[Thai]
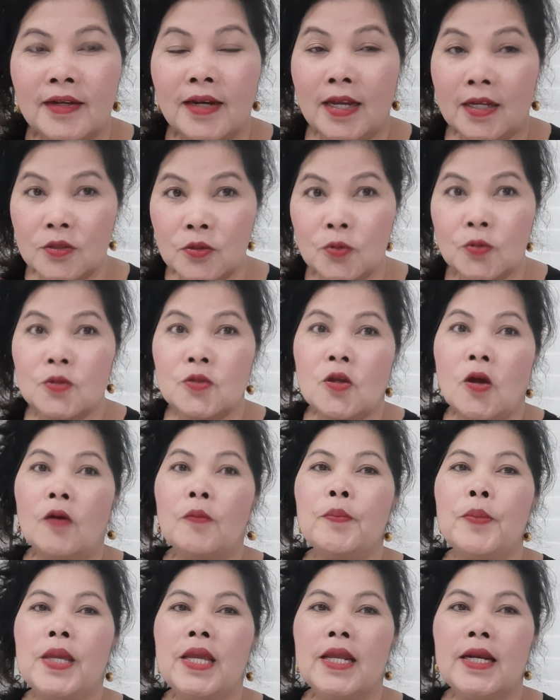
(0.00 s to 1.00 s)
หลักสูตรสอง
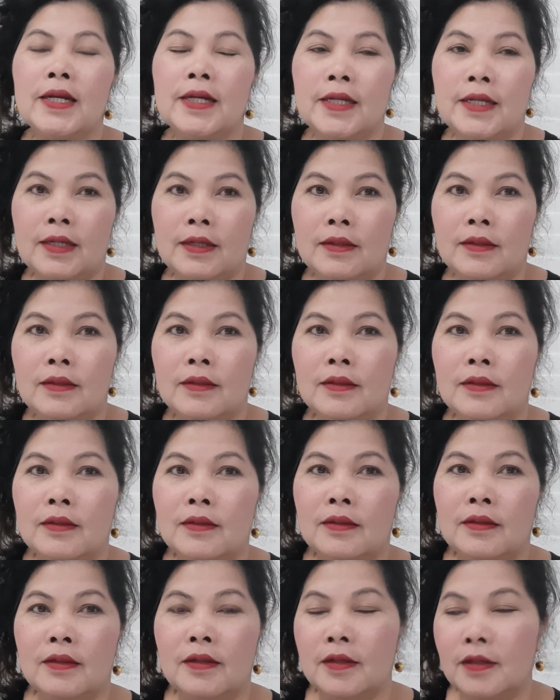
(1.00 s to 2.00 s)
ปีเลย
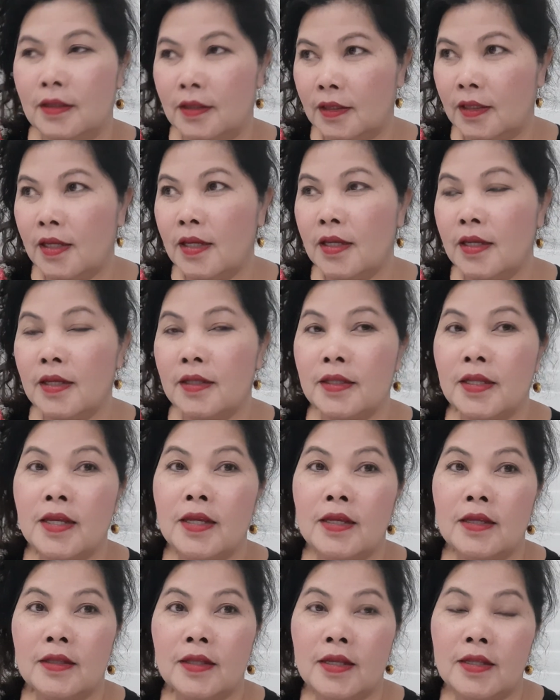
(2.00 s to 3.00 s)
ที่ที่
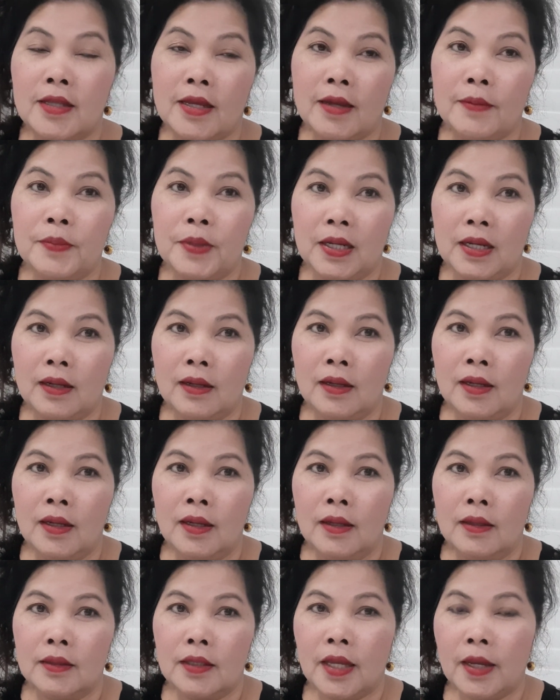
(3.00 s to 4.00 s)
ที่เทปเนี่ย
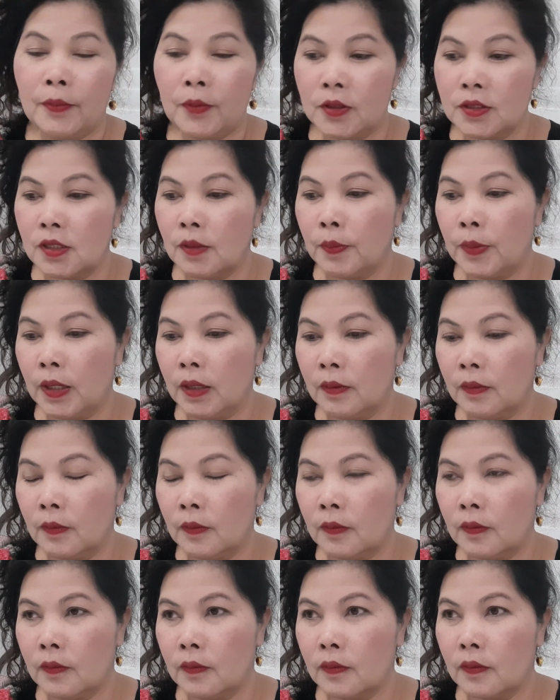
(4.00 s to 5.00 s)
เทปก็จะเป็น
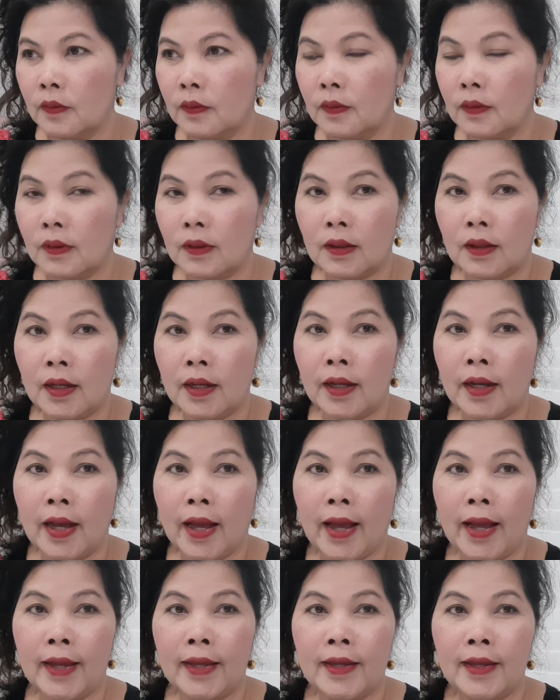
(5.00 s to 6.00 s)
ค
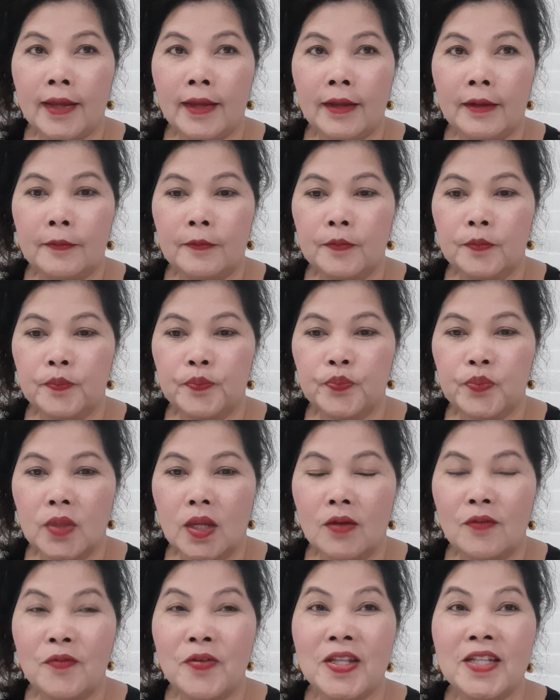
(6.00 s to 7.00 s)
ล้า
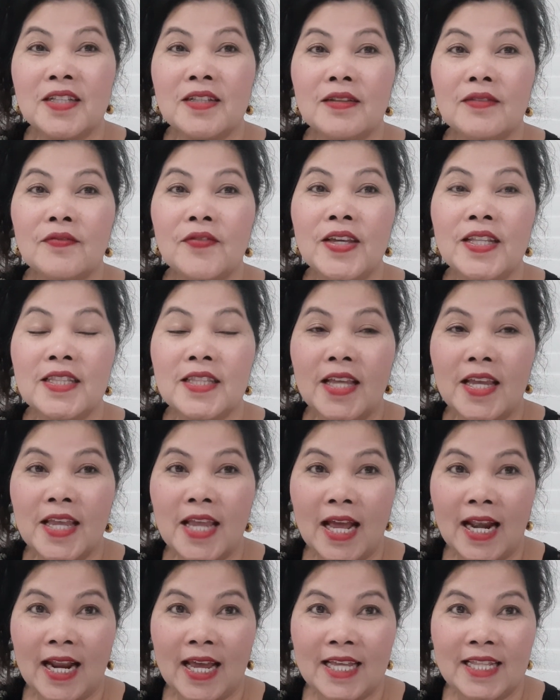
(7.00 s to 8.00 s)
ยๆวิวิท
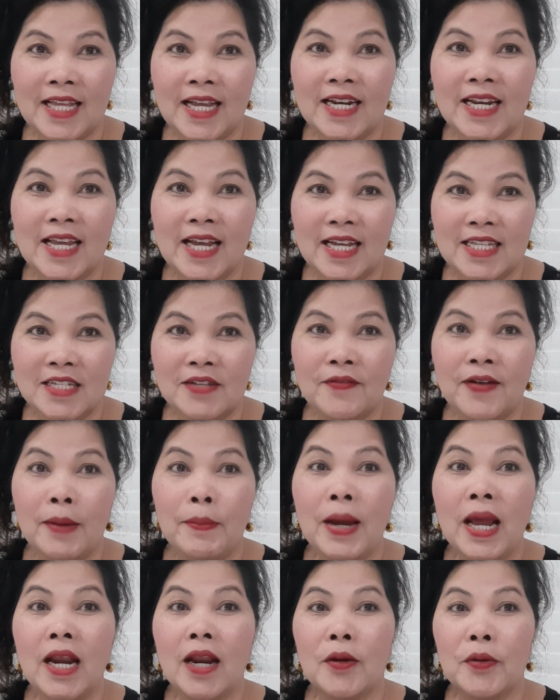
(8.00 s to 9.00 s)
ยาลัยเทคนิคอาชีวะ
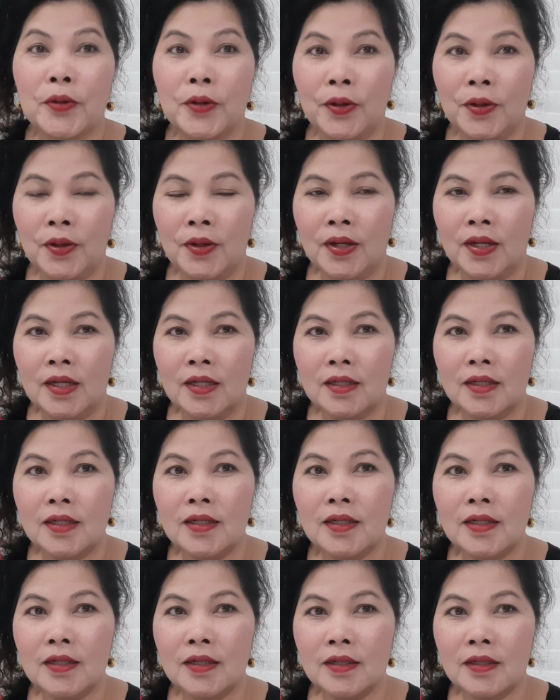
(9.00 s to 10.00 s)
บ้านเราเนาะ
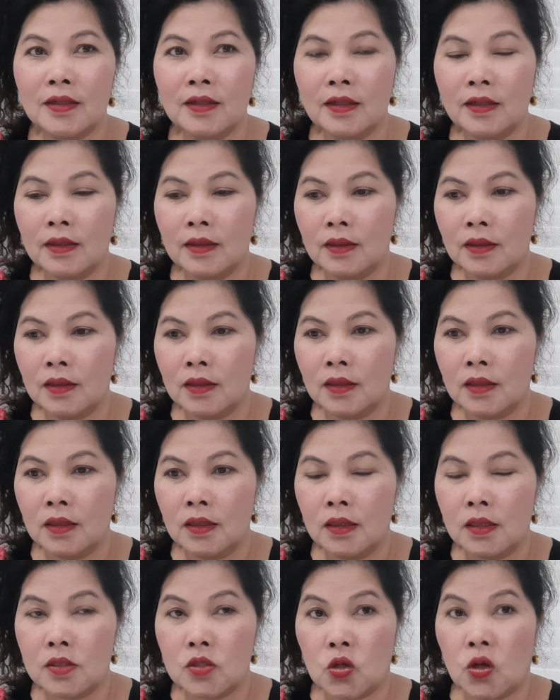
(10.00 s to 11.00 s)
คือ
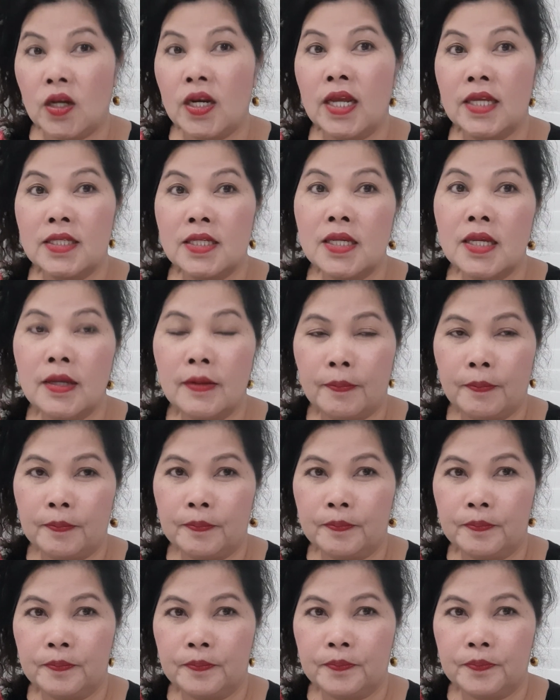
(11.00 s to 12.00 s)
สอนอาชีพ
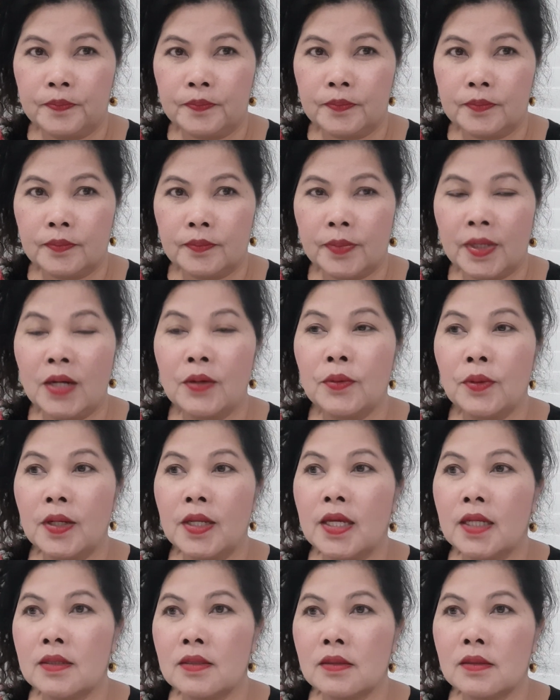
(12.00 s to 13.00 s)
เป็นโรง
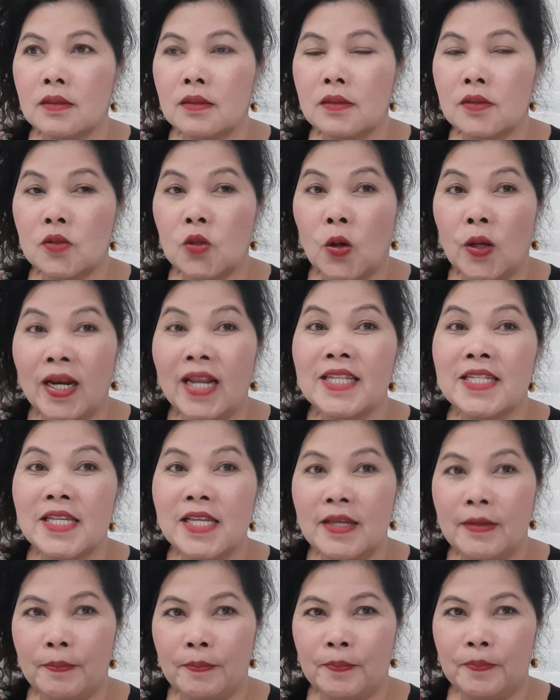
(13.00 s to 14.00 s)
เรียนสอนอา
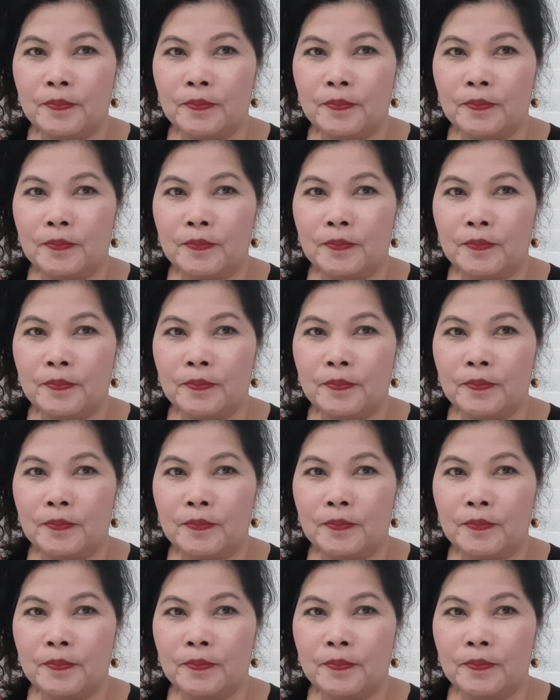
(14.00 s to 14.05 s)
ชีพ